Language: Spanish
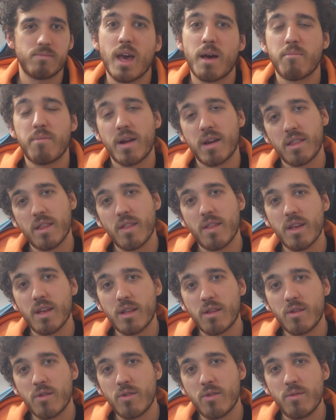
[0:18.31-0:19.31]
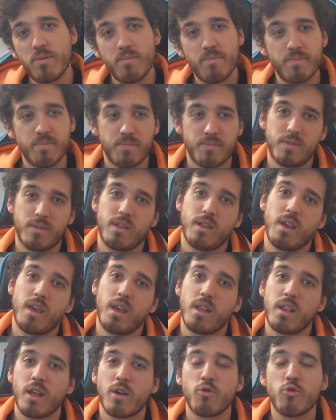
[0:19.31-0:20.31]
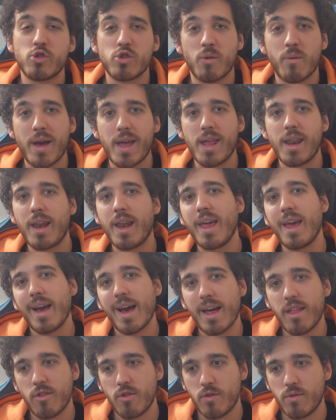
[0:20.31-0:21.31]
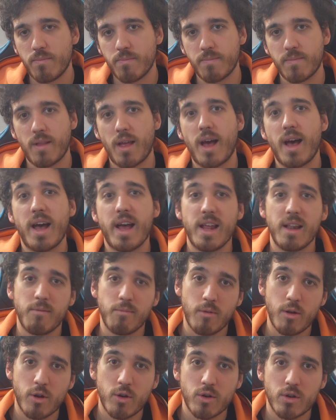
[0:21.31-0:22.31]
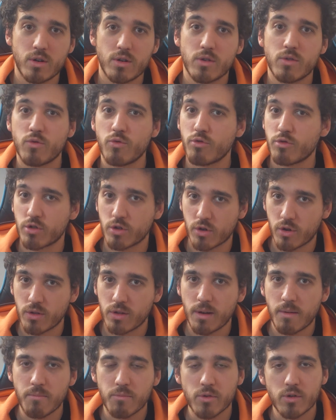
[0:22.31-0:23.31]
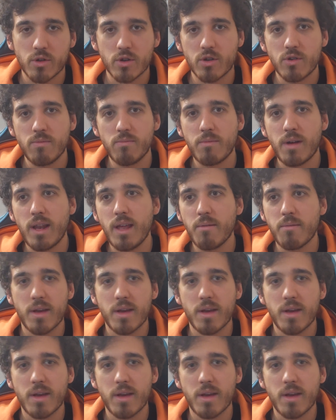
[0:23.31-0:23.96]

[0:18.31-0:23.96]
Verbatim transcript: Y aparte de esto, este curso va a ir ligado al blog curso.kotlin.com, ¿vale?